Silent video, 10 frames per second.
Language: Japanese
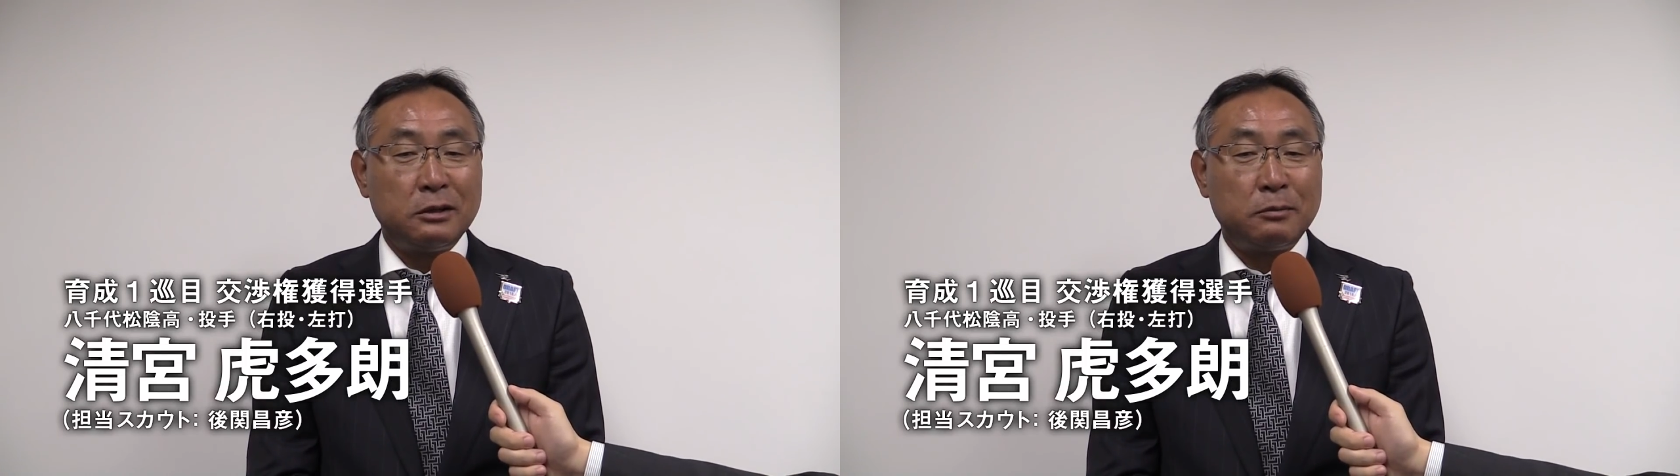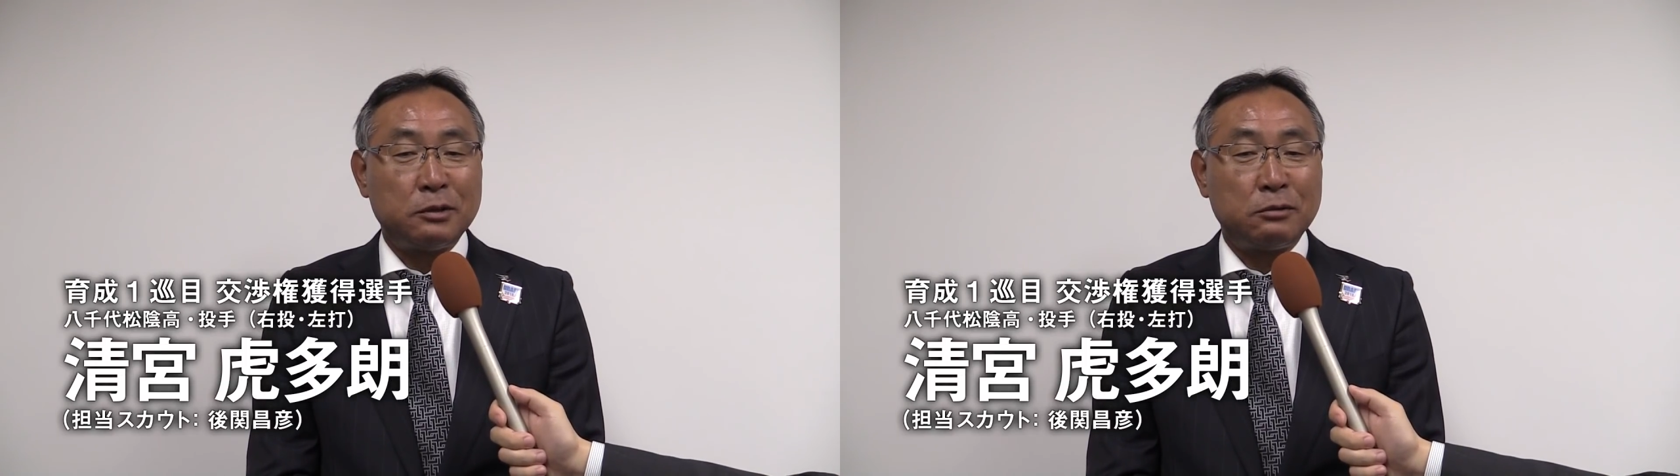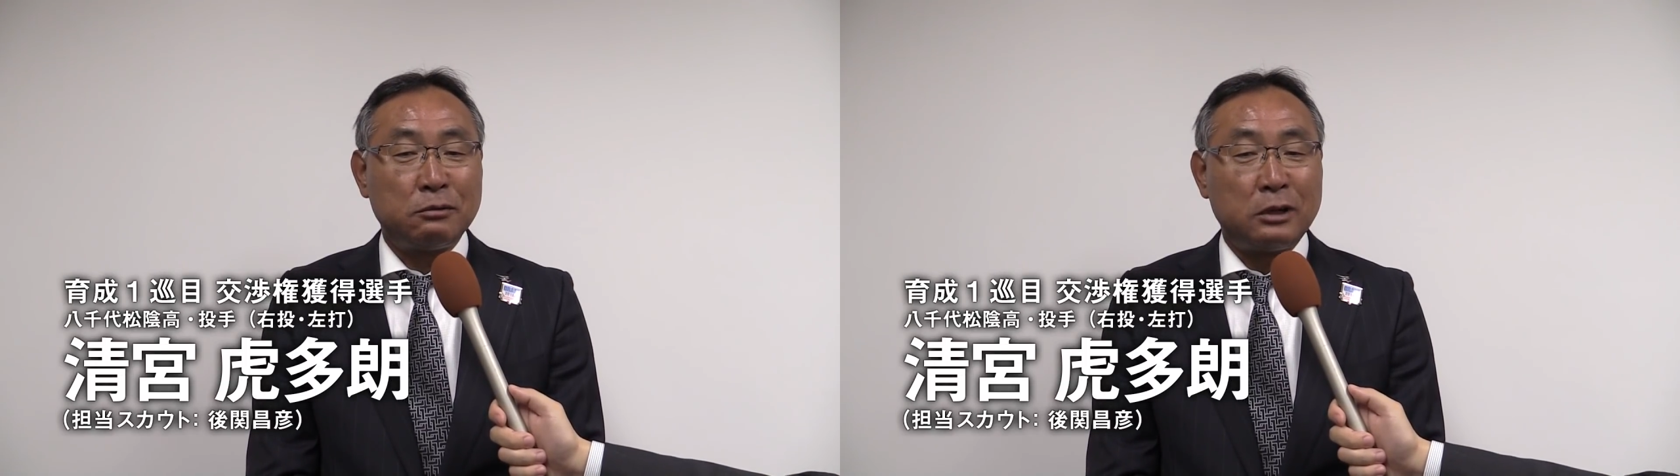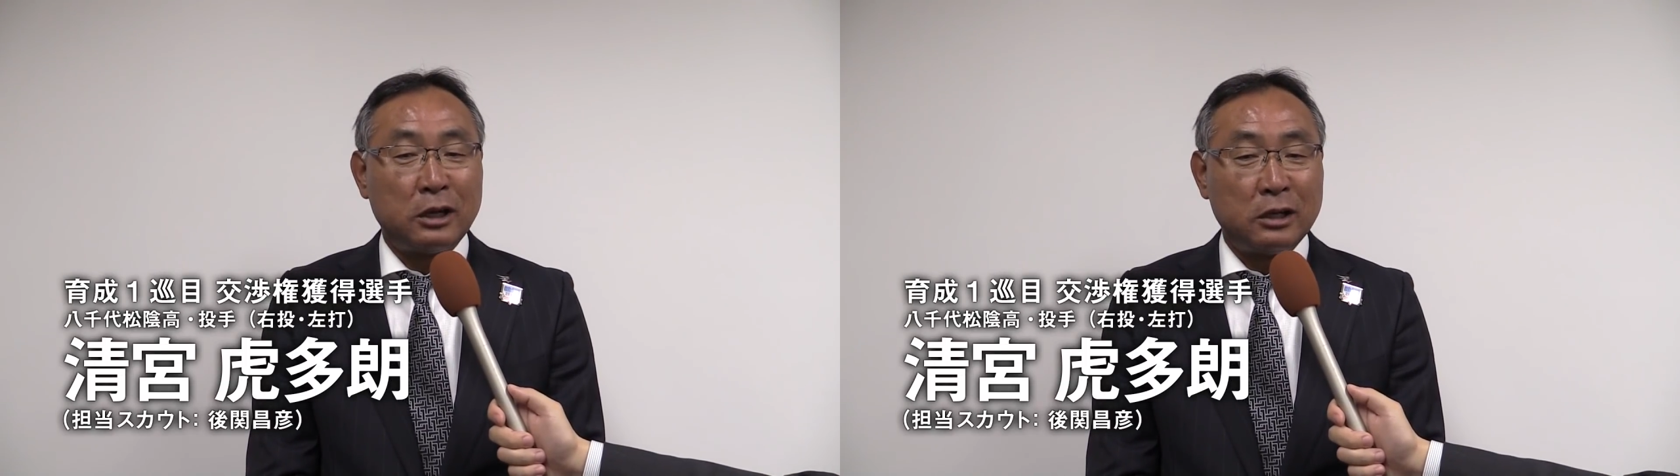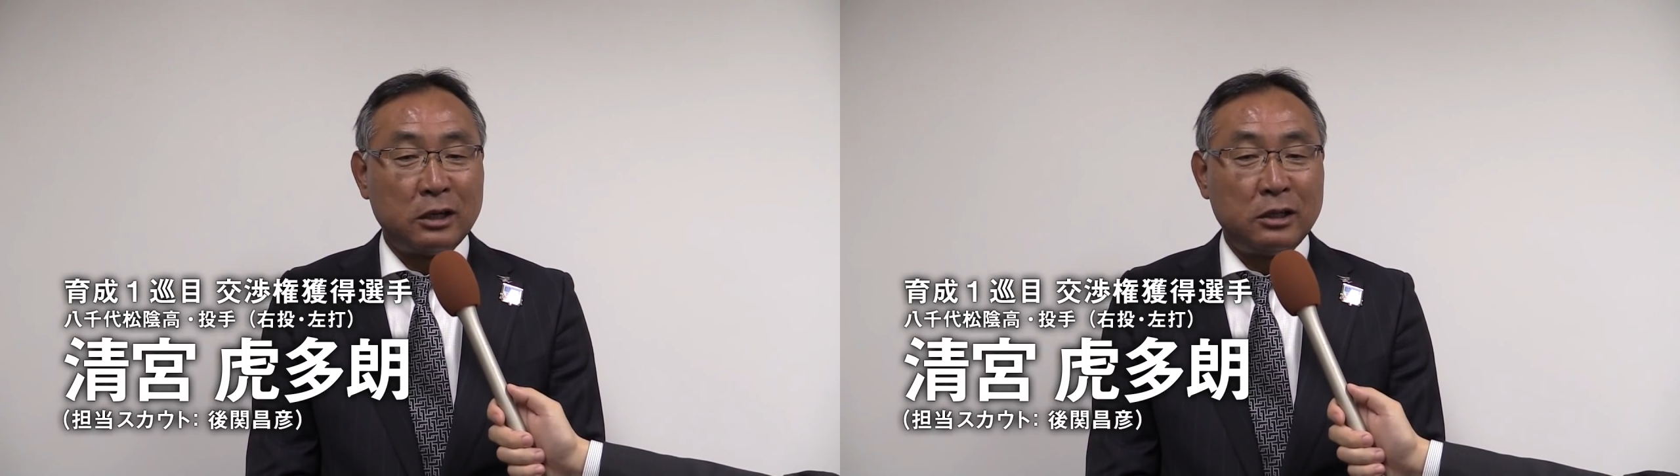やっぱそこの
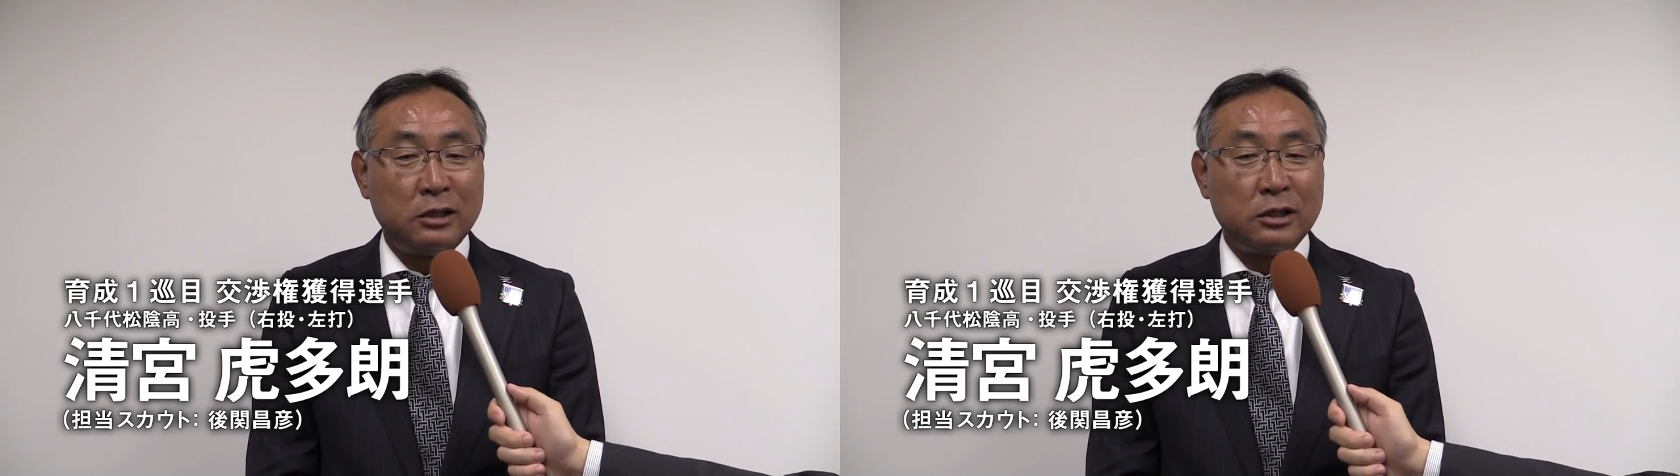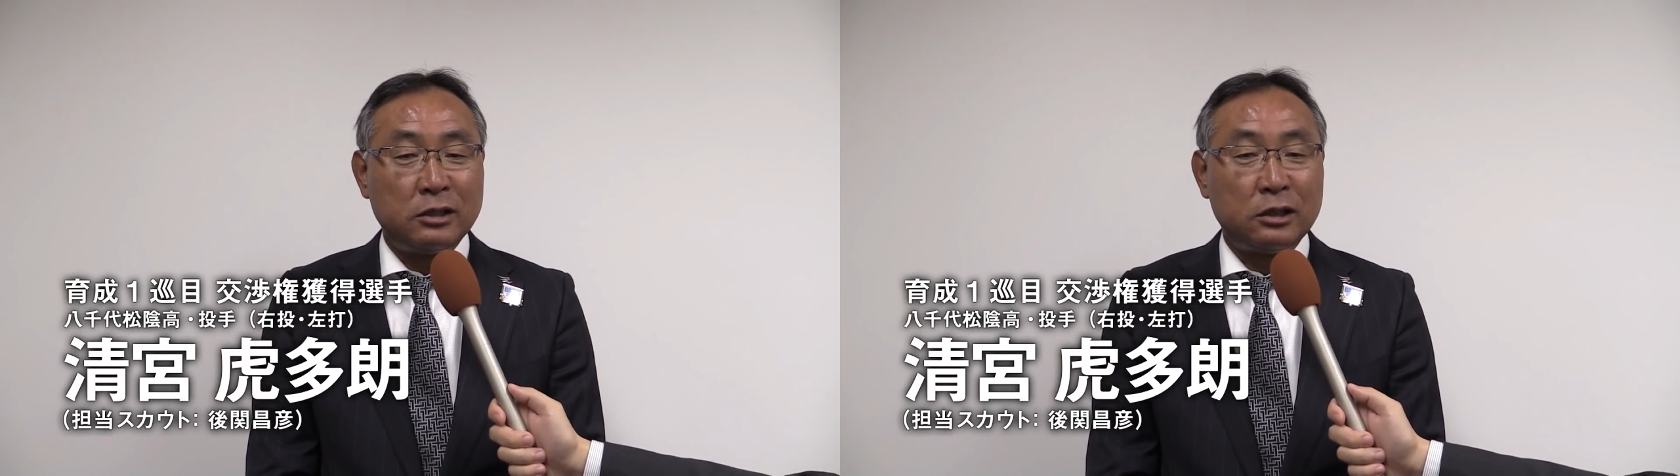体ができて